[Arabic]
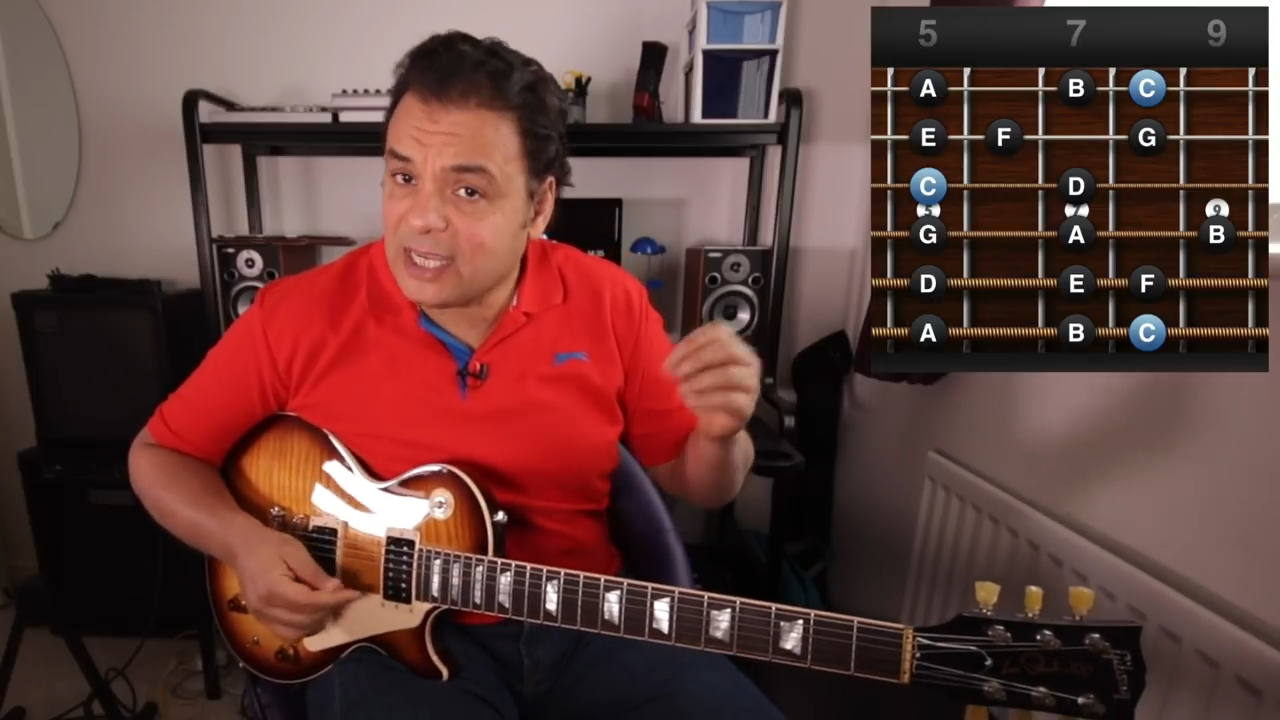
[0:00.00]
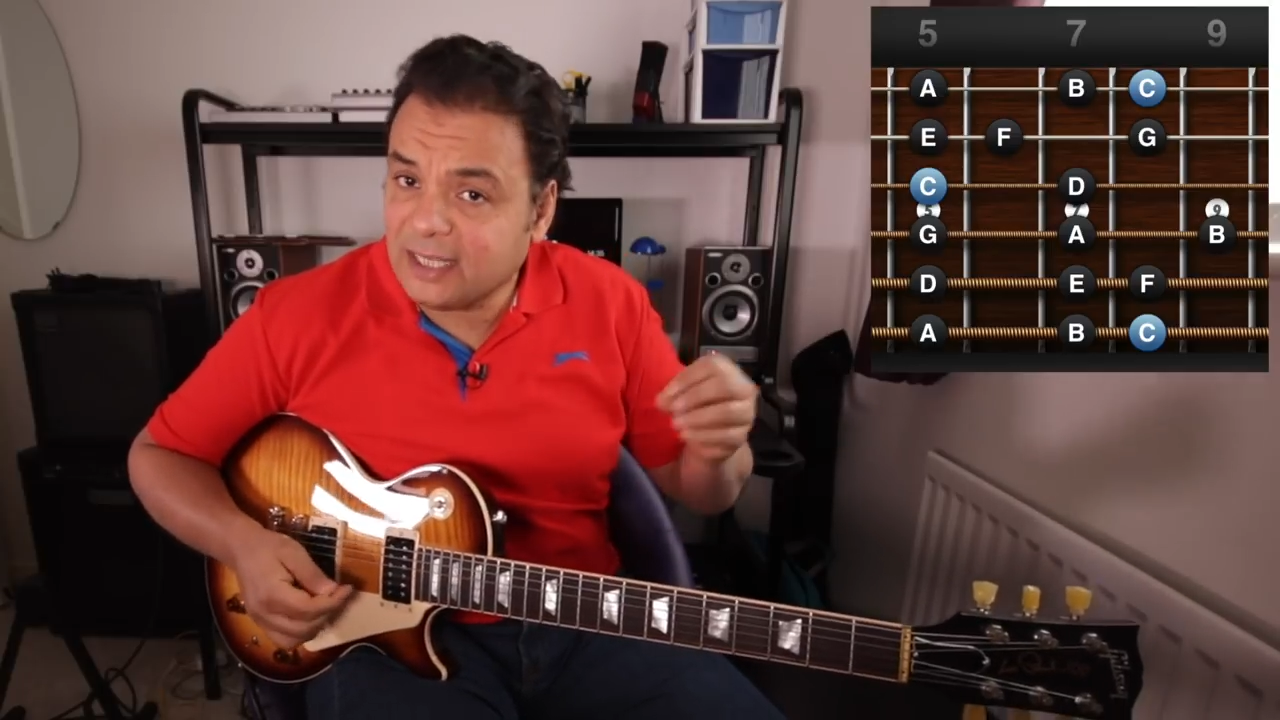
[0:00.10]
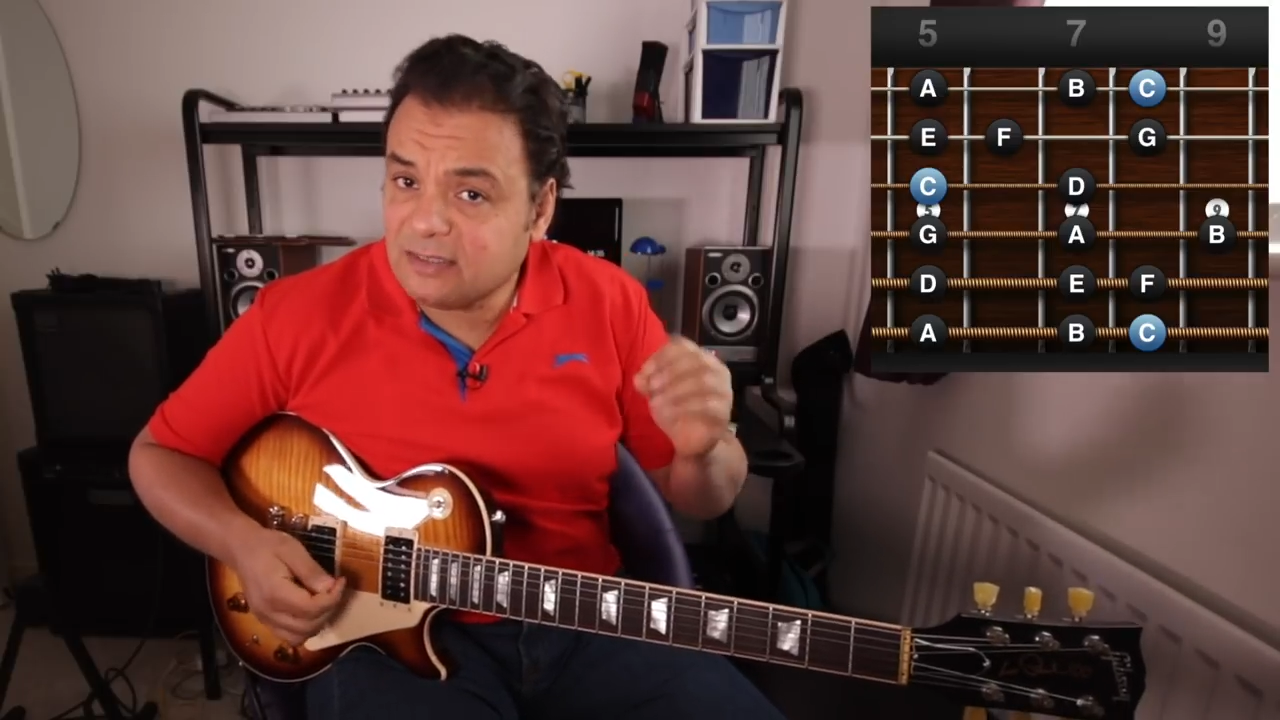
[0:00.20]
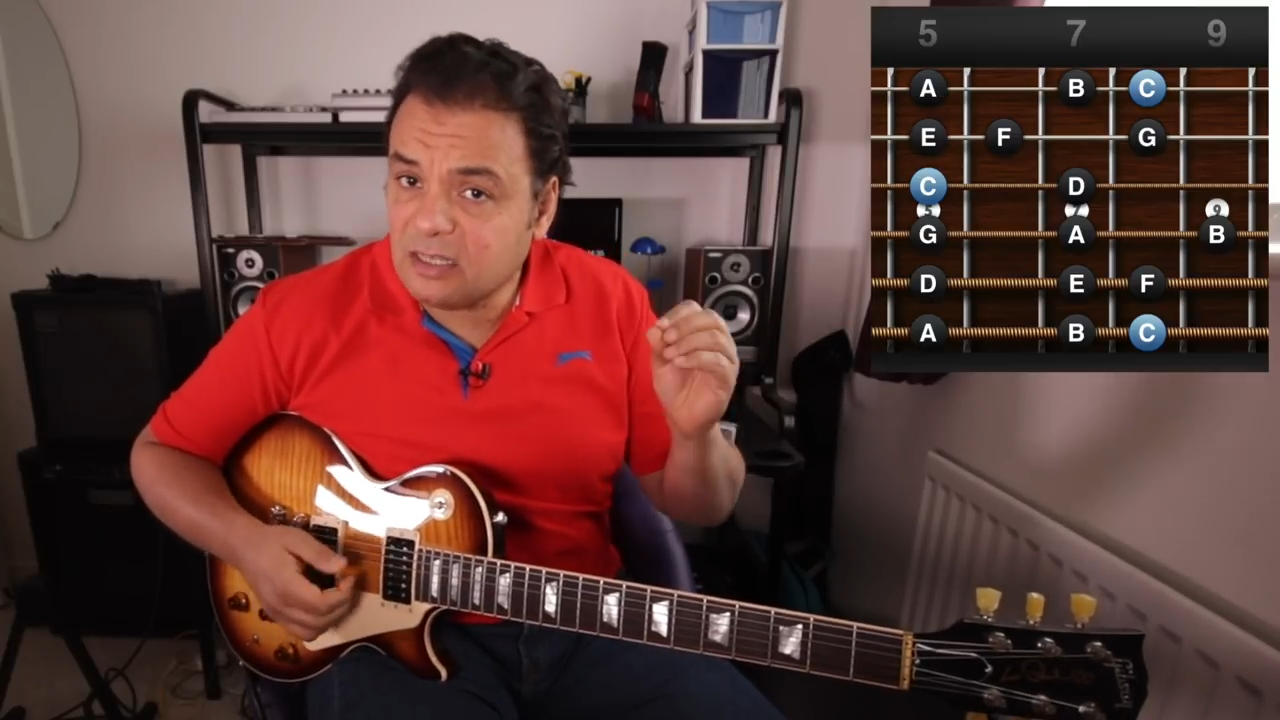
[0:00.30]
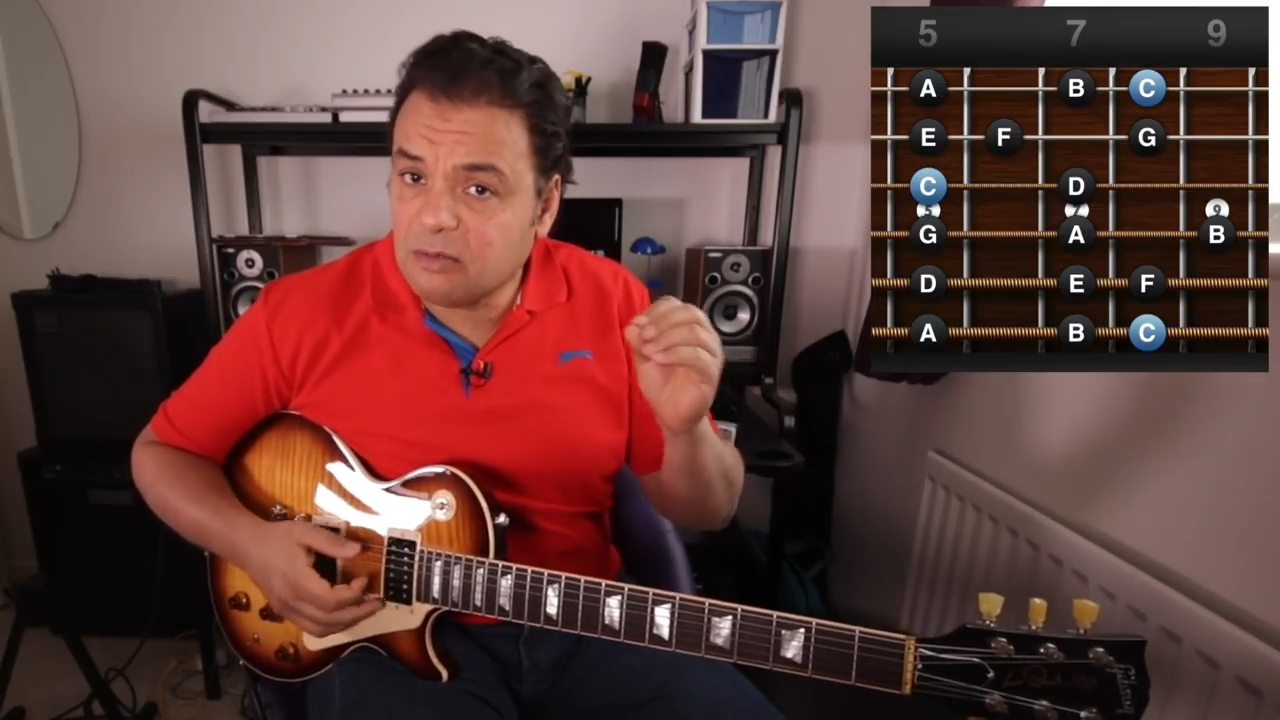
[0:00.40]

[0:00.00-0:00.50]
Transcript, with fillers: ساعات